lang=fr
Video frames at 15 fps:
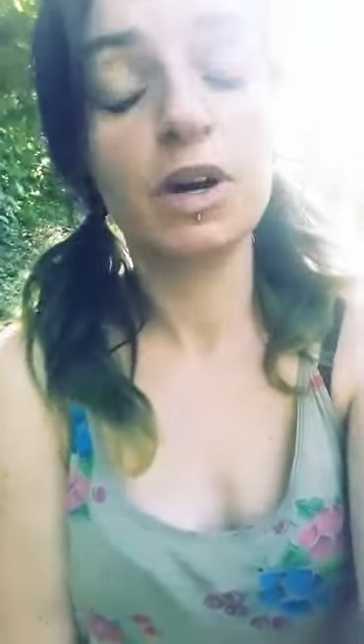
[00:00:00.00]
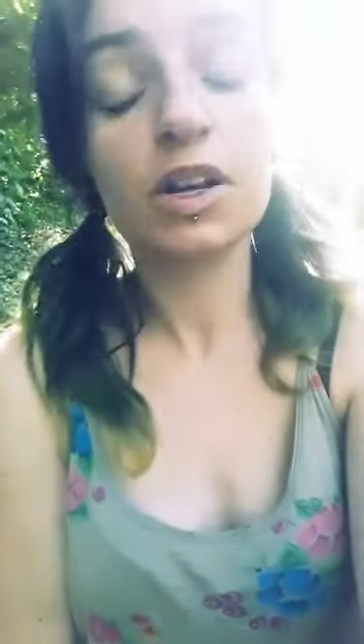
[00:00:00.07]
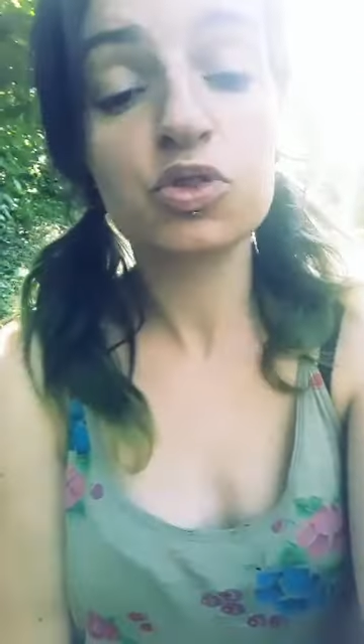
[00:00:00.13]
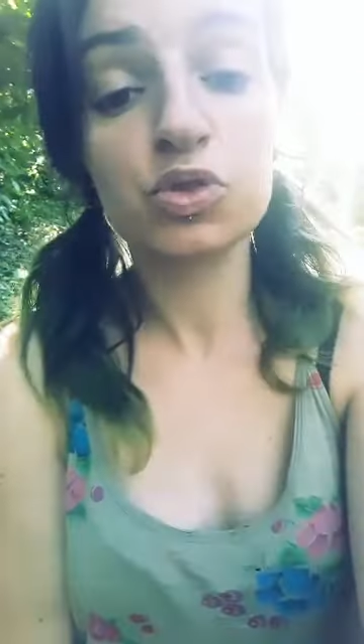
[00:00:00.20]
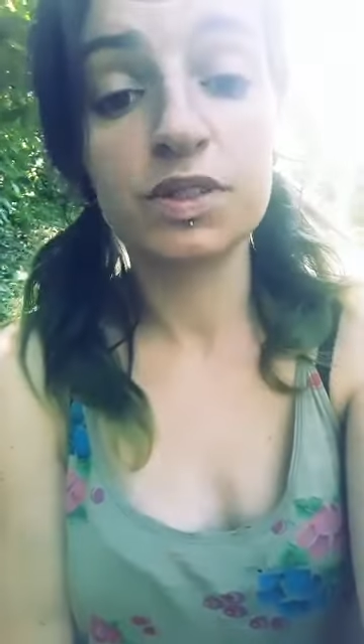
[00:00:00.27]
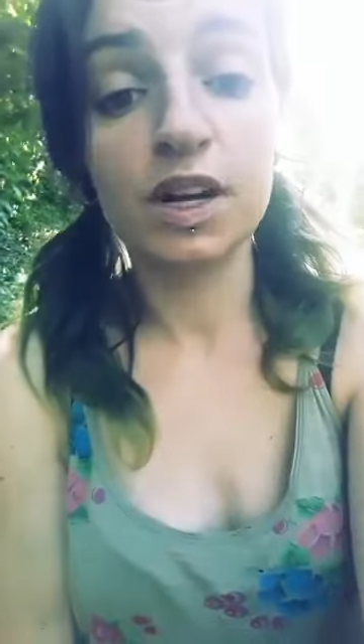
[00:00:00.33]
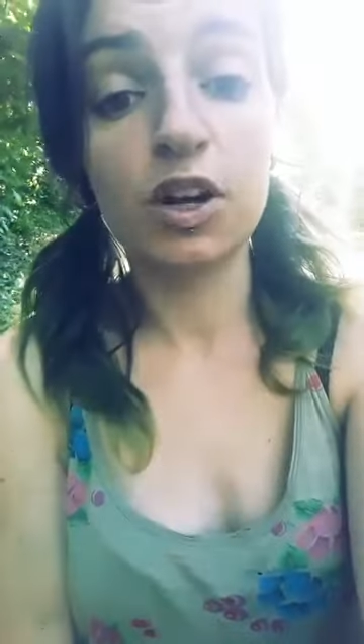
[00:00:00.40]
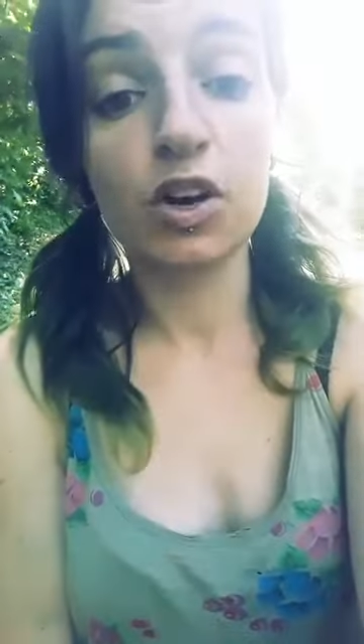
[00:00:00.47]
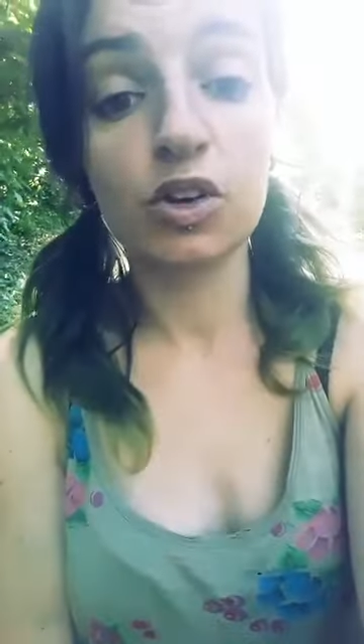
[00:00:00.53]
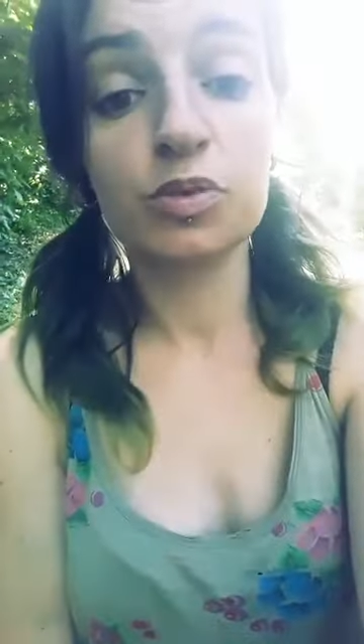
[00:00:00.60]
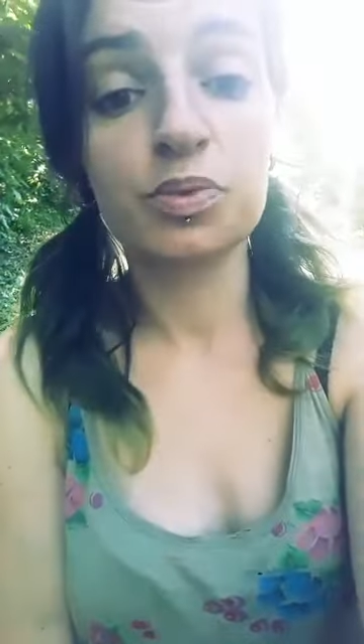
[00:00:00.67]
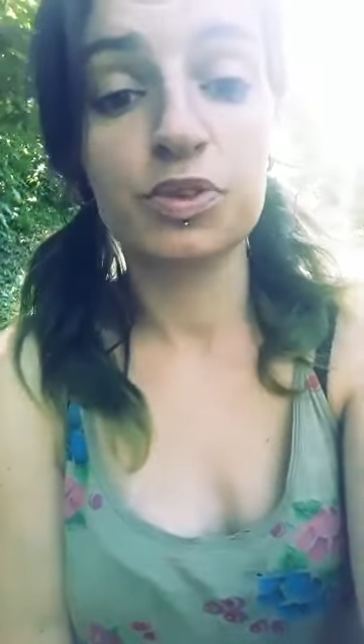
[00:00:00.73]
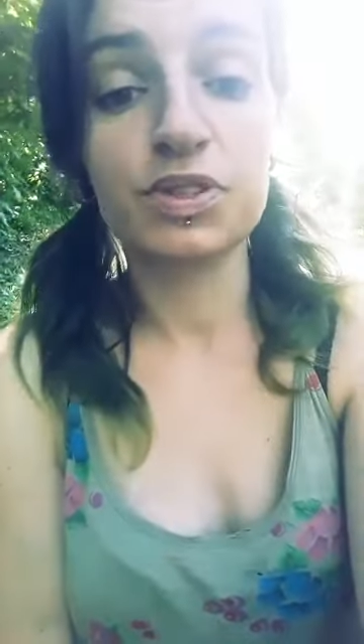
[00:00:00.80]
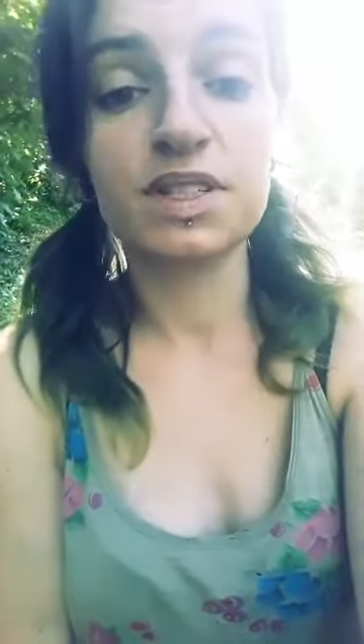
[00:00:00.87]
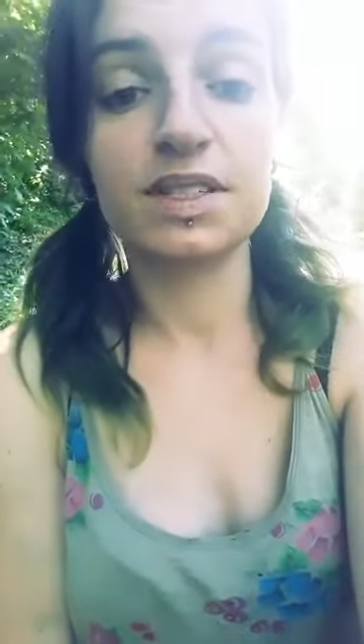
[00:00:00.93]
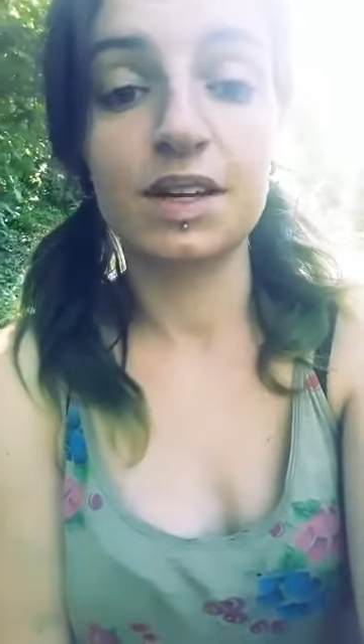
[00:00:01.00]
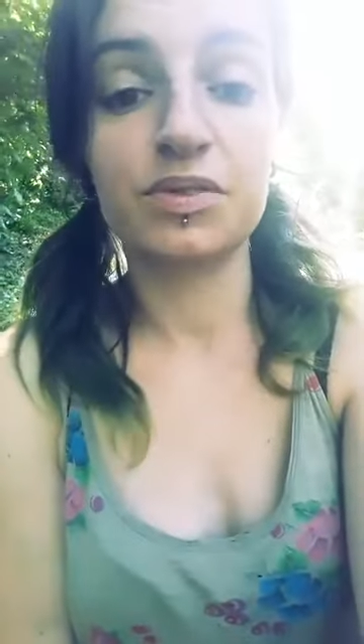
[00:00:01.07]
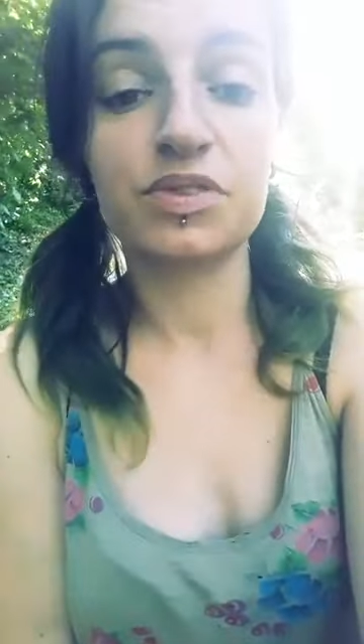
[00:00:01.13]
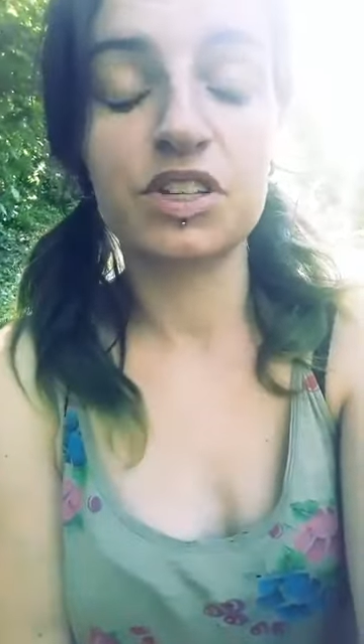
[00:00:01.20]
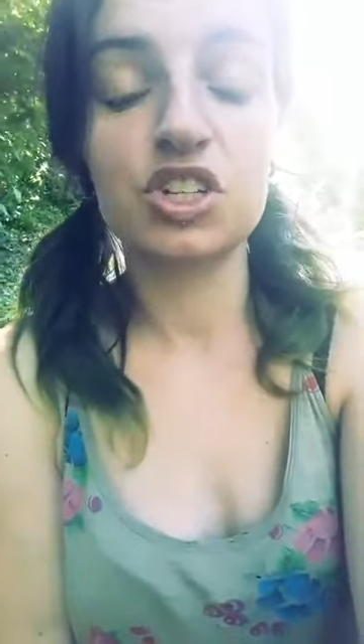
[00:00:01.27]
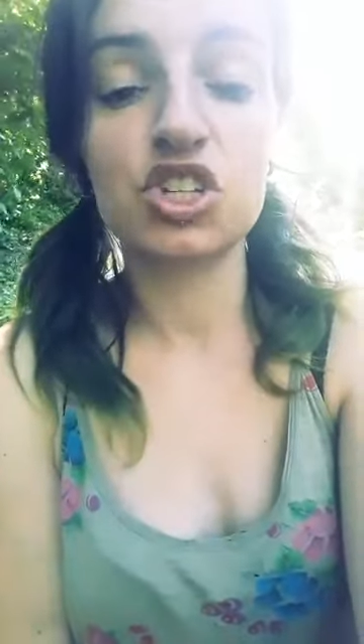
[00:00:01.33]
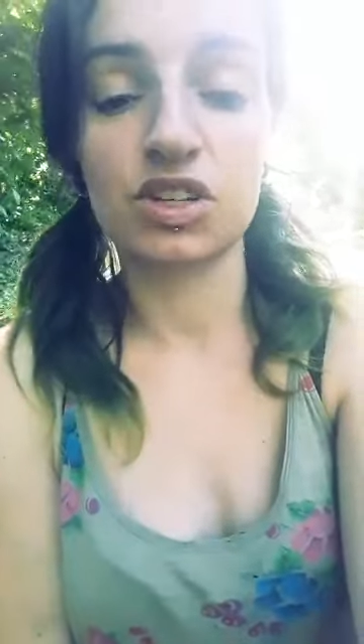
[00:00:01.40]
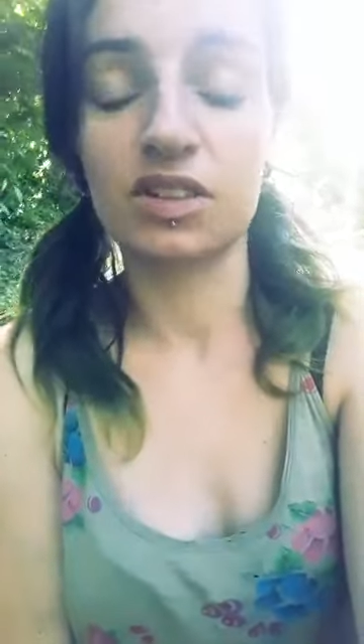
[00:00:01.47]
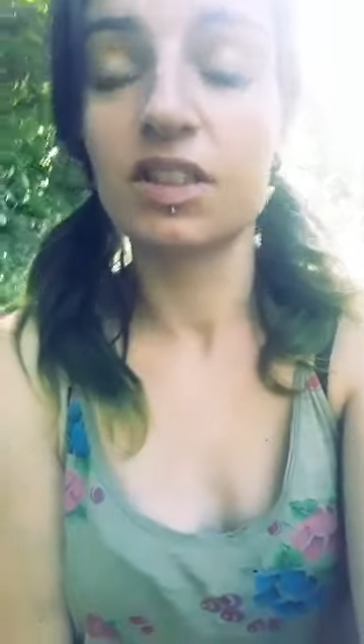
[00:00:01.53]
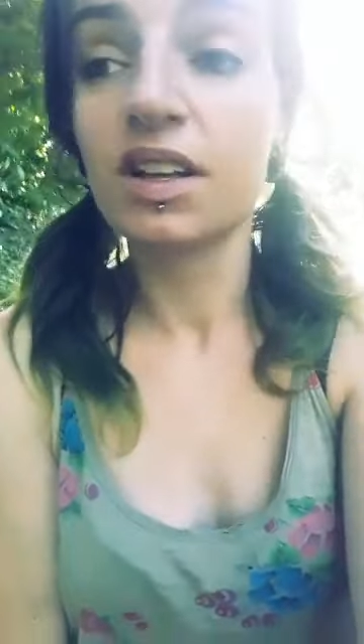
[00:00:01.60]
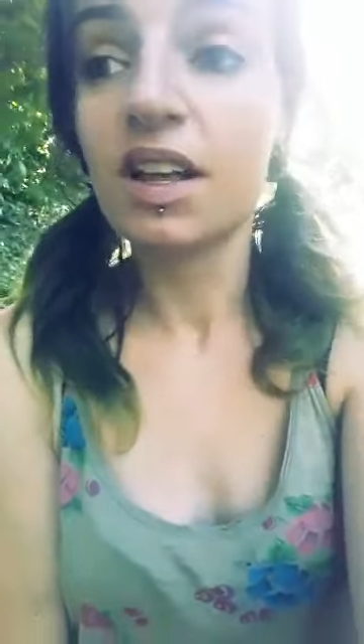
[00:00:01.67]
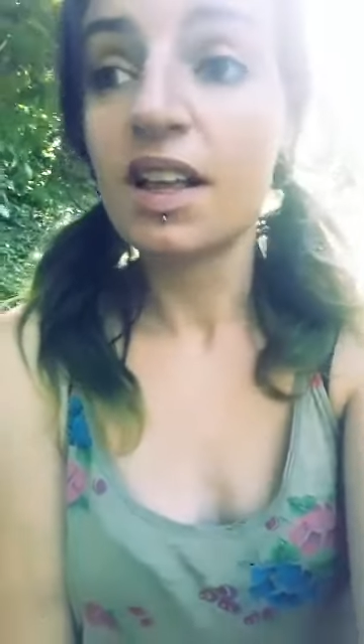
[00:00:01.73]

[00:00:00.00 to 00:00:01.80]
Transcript: voir tout à l'heure une petite affiche